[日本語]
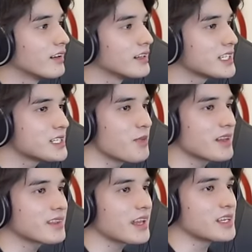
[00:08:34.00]
し
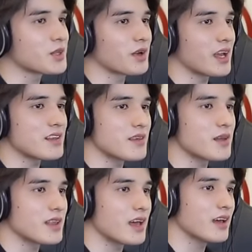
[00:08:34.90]
まったにしとけ、せ
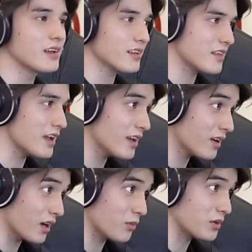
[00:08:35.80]
めて。罪悪
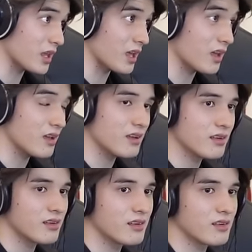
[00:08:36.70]
感を持て。
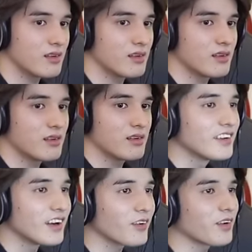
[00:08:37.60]

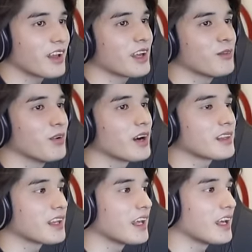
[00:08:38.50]
まあ、これ系も多かっ
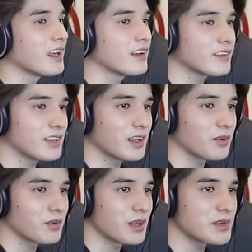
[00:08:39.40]
たね。好きな
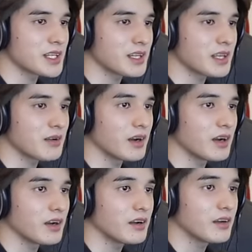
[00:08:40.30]
子の舐めちゃった系は。